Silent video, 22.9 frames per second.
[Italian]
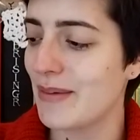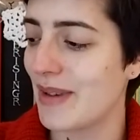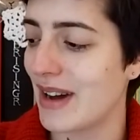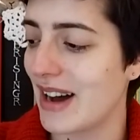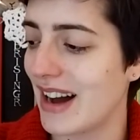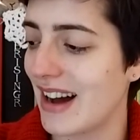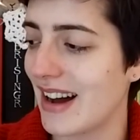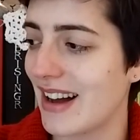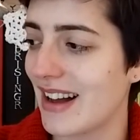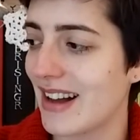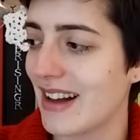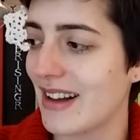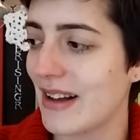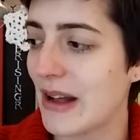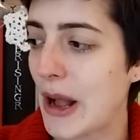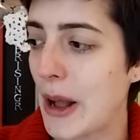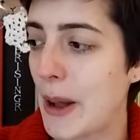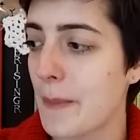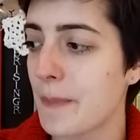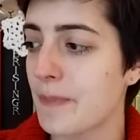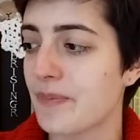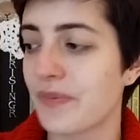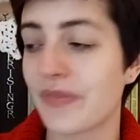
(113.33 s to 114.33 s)
ma
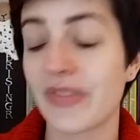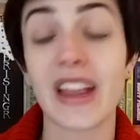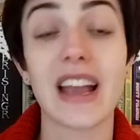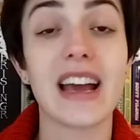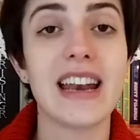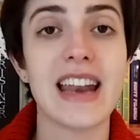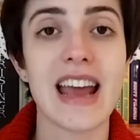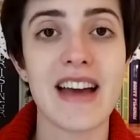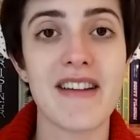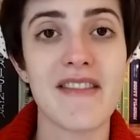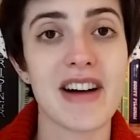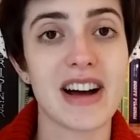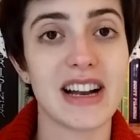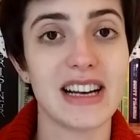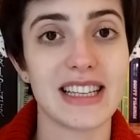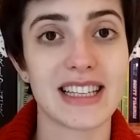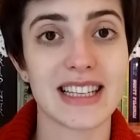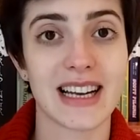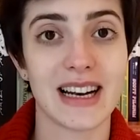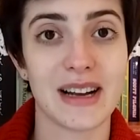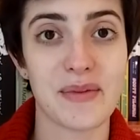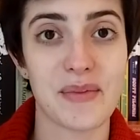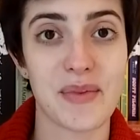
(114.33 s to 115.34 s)
ne è
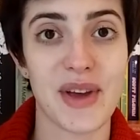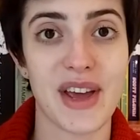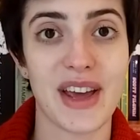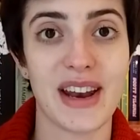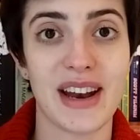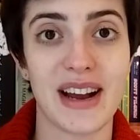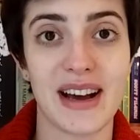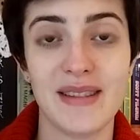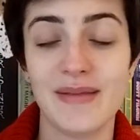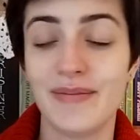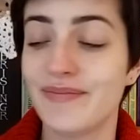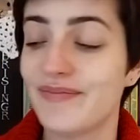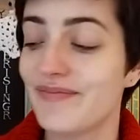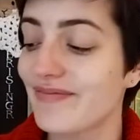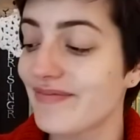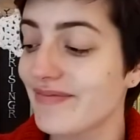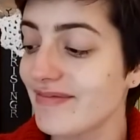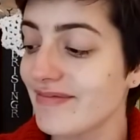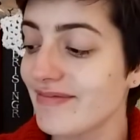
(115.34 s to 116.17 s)
valsa la pena